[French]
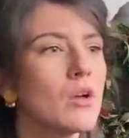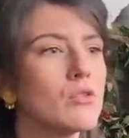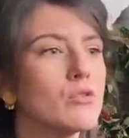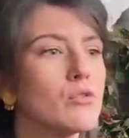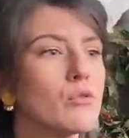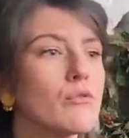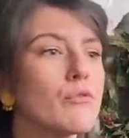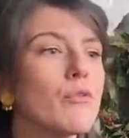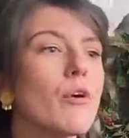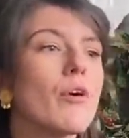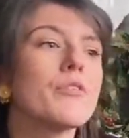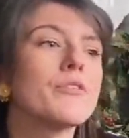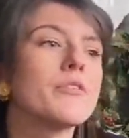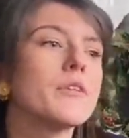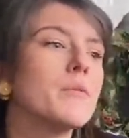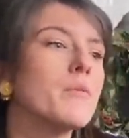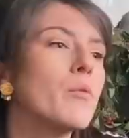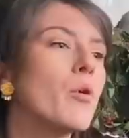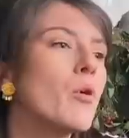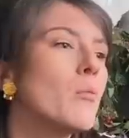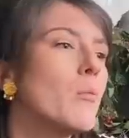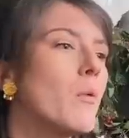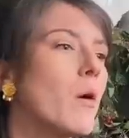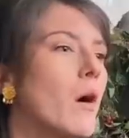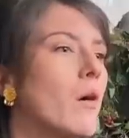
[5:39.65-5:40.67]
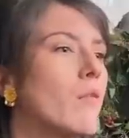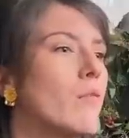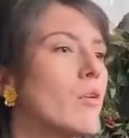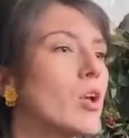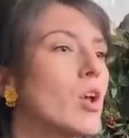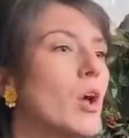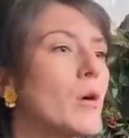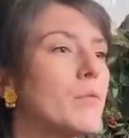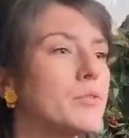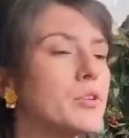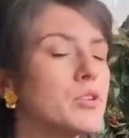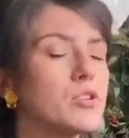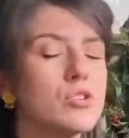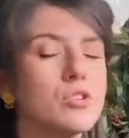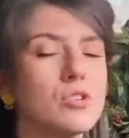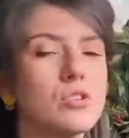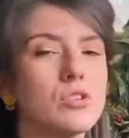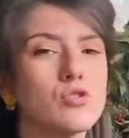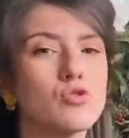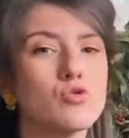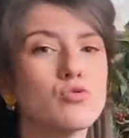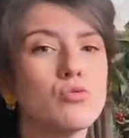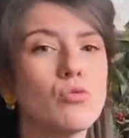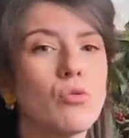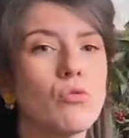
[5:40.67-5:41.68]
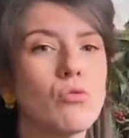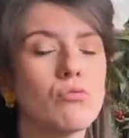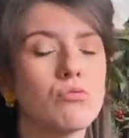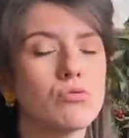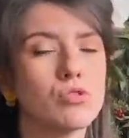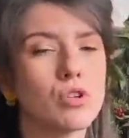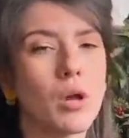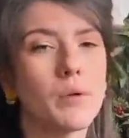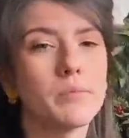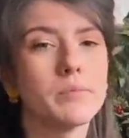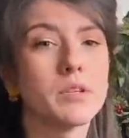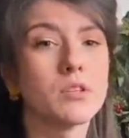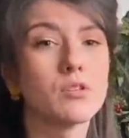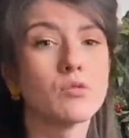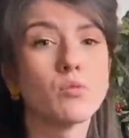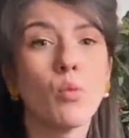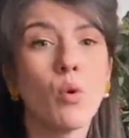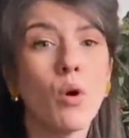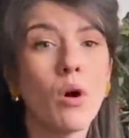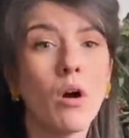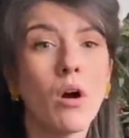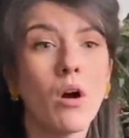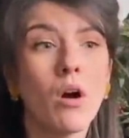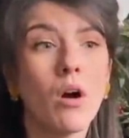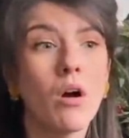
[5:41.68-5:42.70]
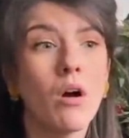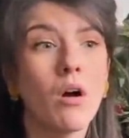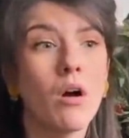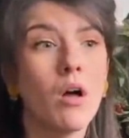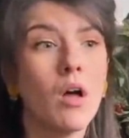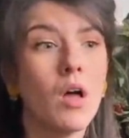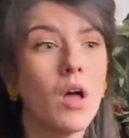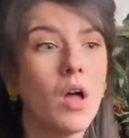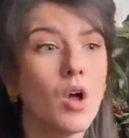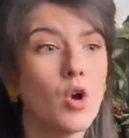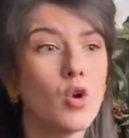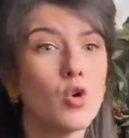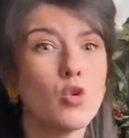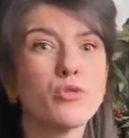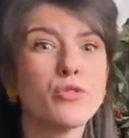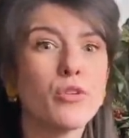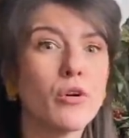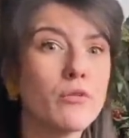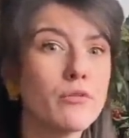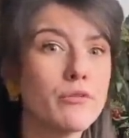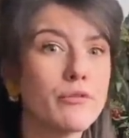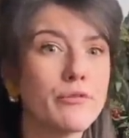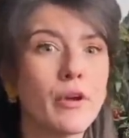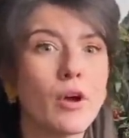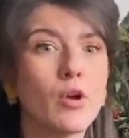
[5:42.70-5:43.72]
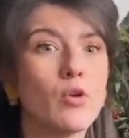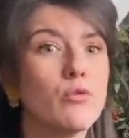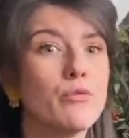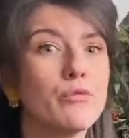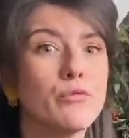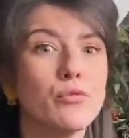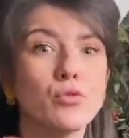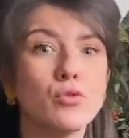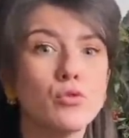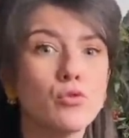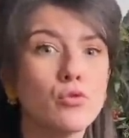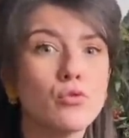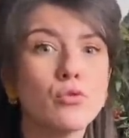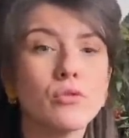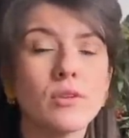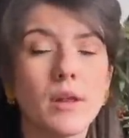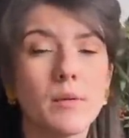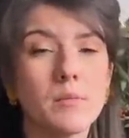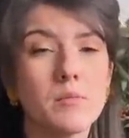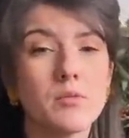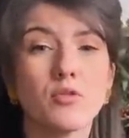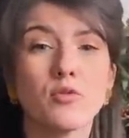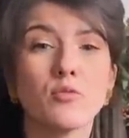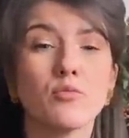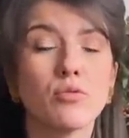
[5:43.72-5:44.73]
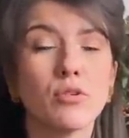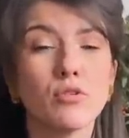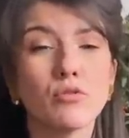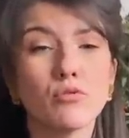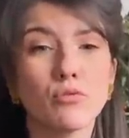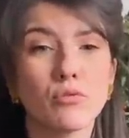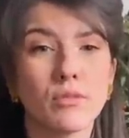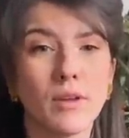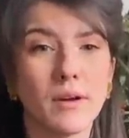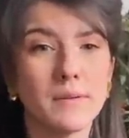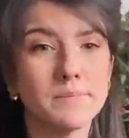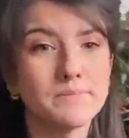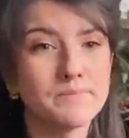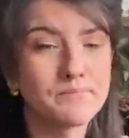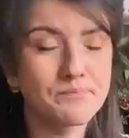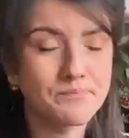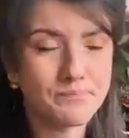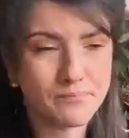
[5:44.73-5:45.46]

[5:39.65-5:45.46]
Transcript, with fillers: donc forcément, bah voilà, il y aura peut-être des jours où j'aurai peut-être moins le temps de faire le focus, la mise au point, tout ça.